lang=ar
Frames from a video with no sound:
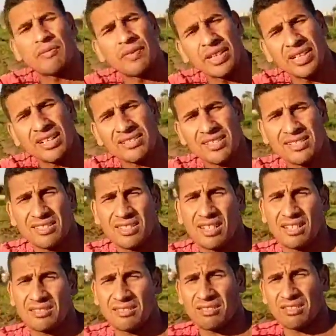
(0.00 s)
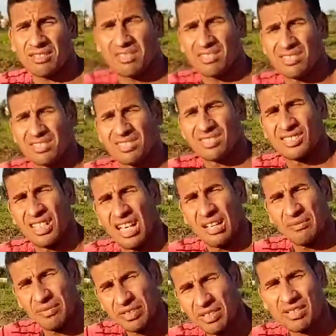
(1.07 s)
2000 اساسا خساره اه
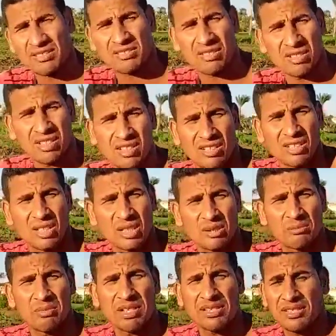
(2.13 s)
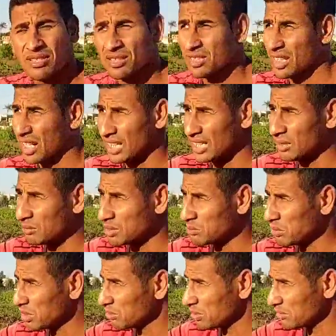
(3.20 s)
2000 خساره بس انت يعني لما
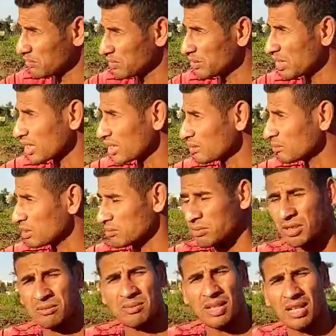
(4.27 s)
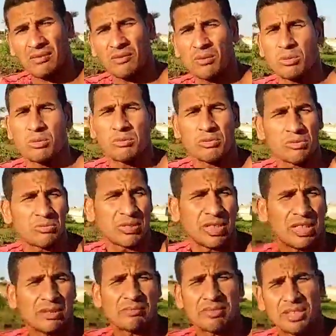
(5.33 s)
تبيع ب 2000 غير ما تبيع ب
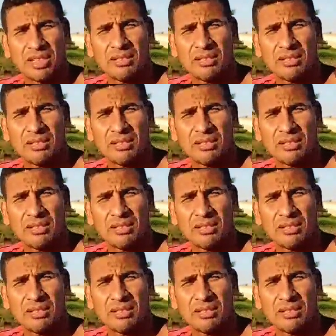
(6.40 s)
1500 آه.